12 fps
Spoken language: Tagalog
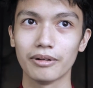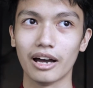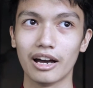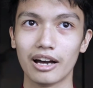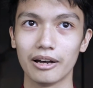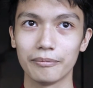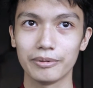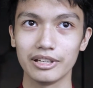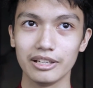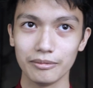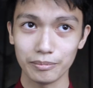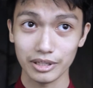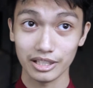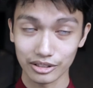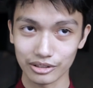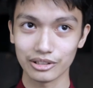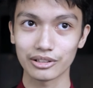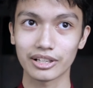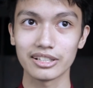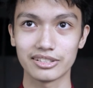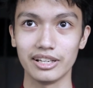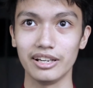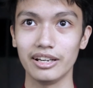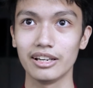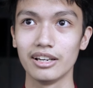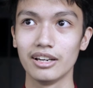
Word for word: uh, Pilipino kasi